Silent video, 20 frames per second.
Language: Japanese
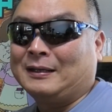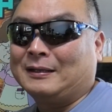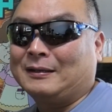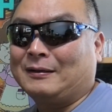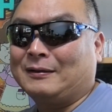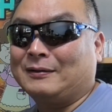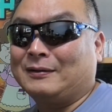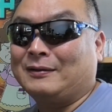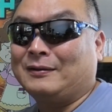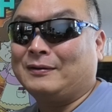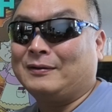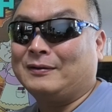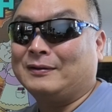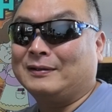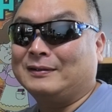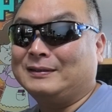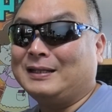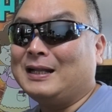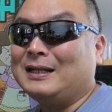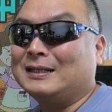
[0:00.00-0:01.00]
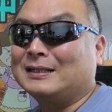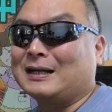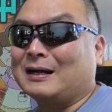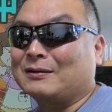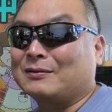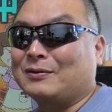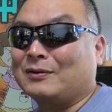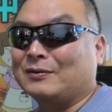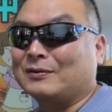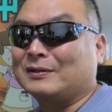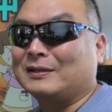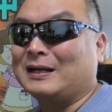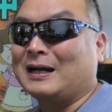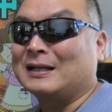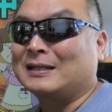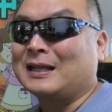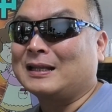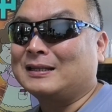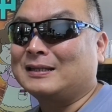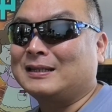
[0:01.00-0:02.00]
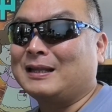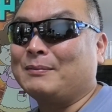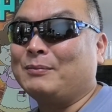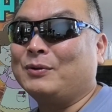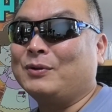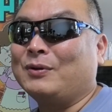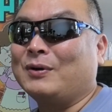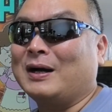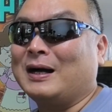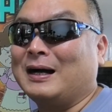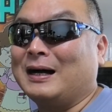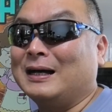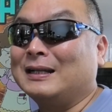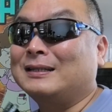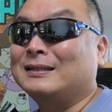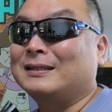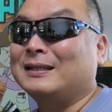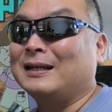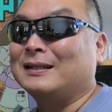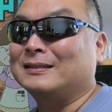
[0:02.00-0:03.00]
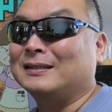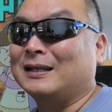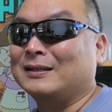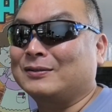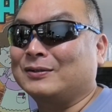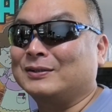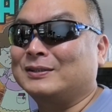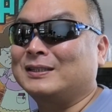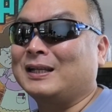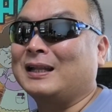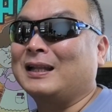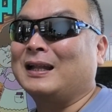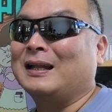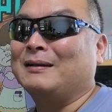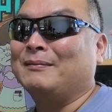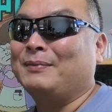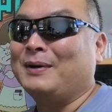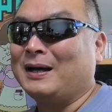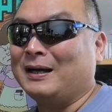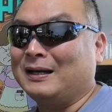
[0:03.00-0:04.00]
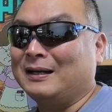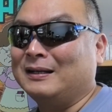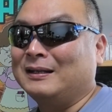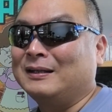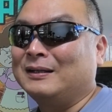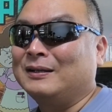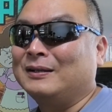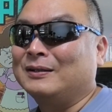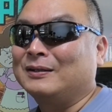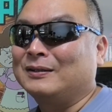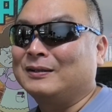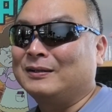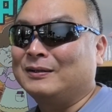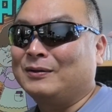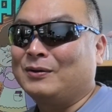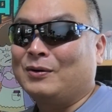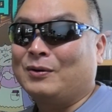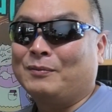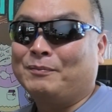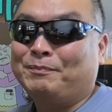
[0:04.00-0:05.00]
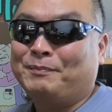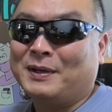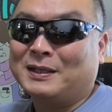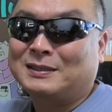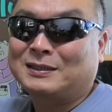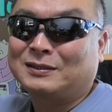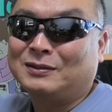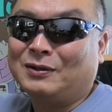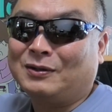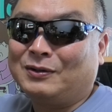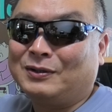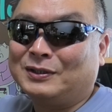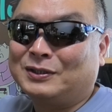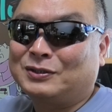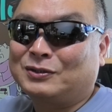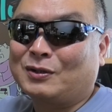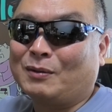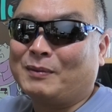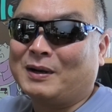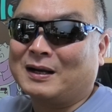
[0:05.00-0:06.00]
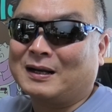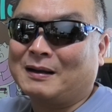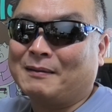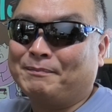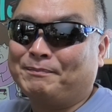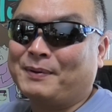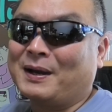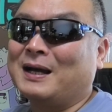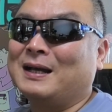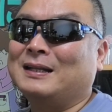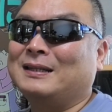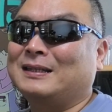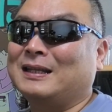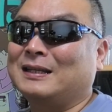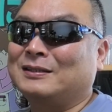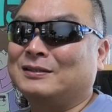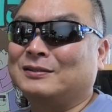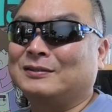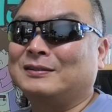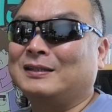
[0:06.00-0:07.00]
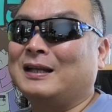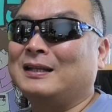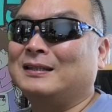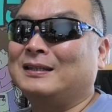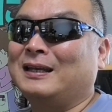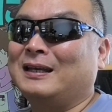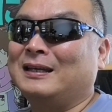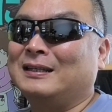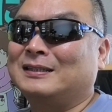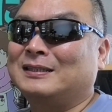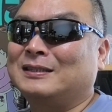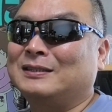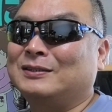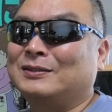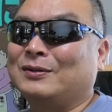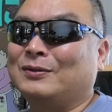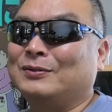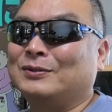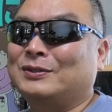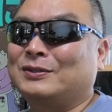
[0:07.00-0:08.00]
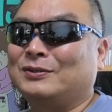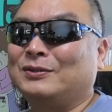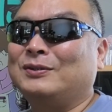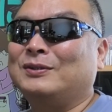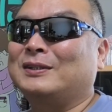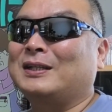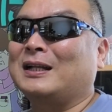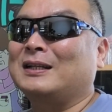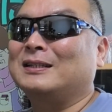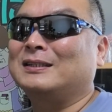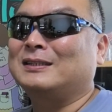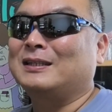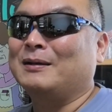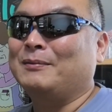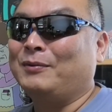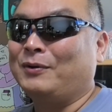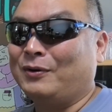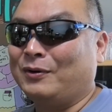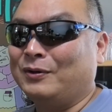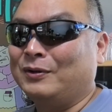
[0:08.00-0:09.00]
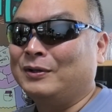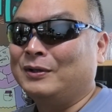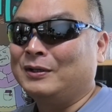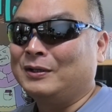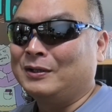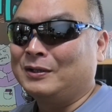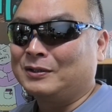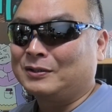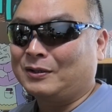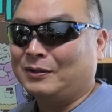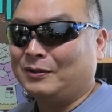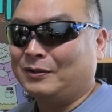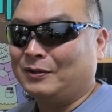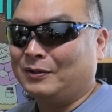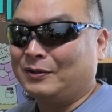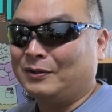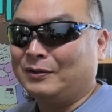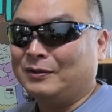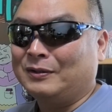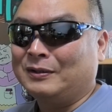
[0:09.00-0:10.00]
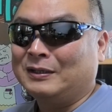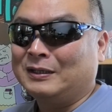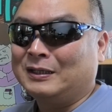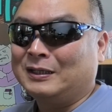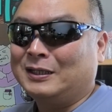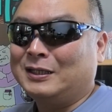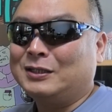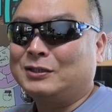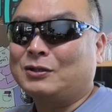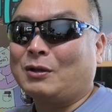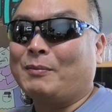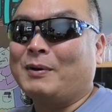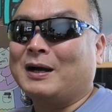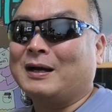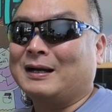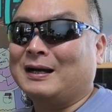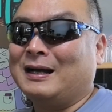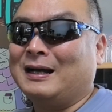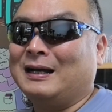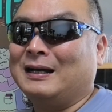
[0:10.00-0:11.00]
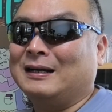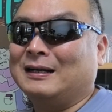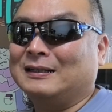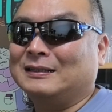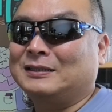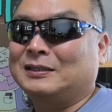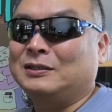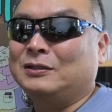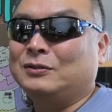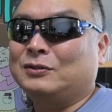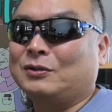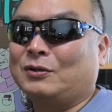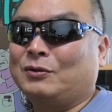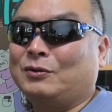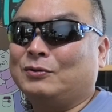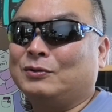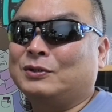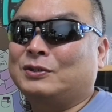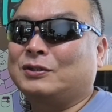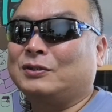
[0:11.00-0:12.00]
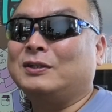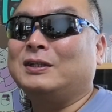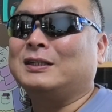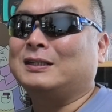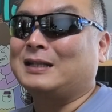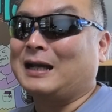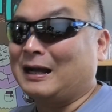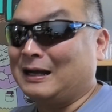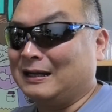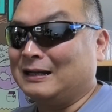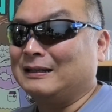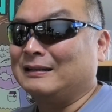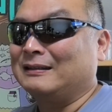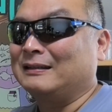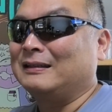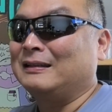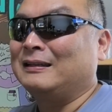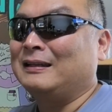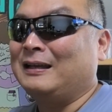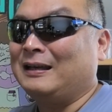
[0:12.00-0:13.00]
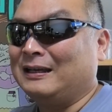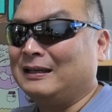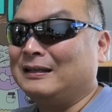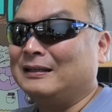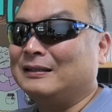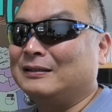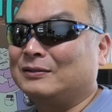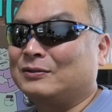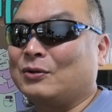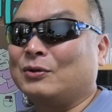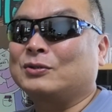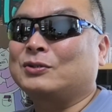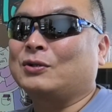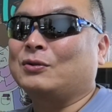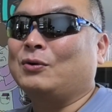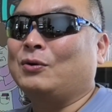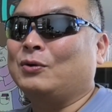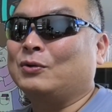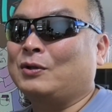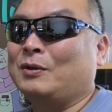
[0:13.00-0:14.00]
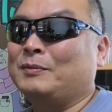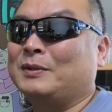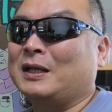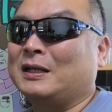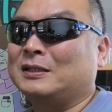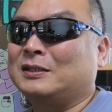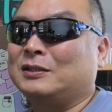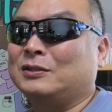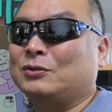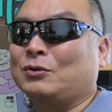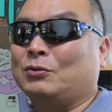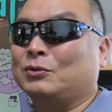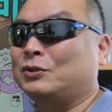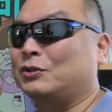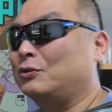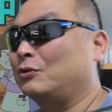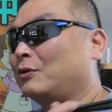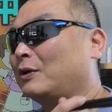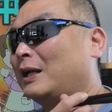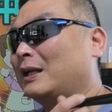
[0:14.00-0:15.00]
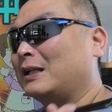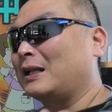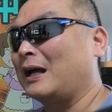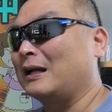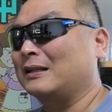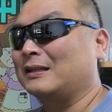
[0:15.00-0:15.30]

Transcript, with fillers: あの何かこう当たったものがあったんだとしたならば別のヒットマンがバーンって銃弾で心臓を撃ち抜いたにしてもそのヒットマンが心臓を撃ち抜いた、ね、当初の報道みたいに心臓を撃ち抜かれたっ